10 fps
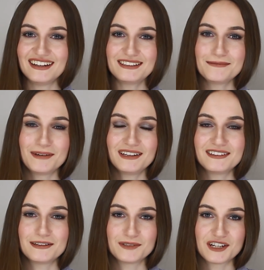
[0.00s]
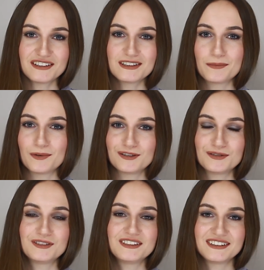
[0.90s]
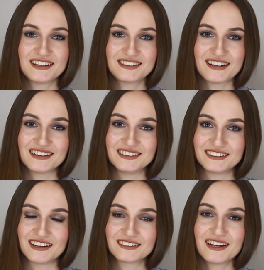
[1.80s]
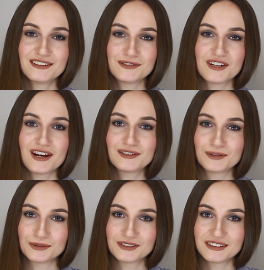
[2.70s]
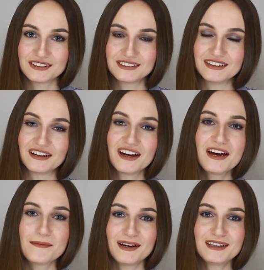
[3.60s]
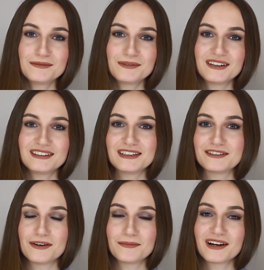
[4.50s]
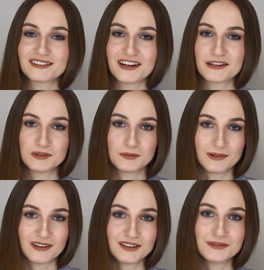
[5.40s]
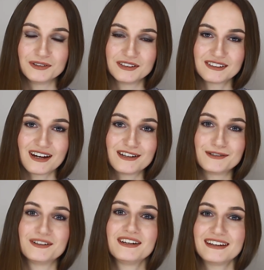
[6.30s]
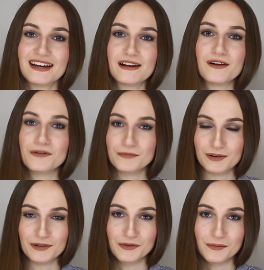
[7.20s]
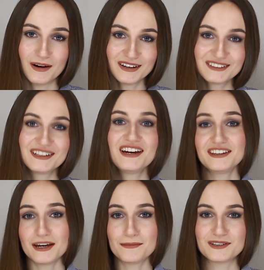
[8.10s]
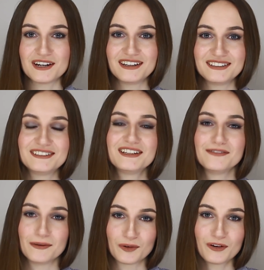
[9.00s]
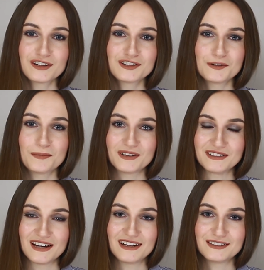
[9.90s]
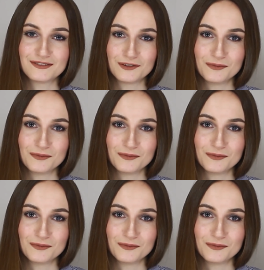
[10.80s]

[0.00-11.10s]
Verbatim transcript: Этим методом часто пользуются иностранцы, когда изучают русский язык. Поэтому, если к вам когда-нибудь подойдут и скажут «yellow blue bus», не обижайтесь, вам только что признались в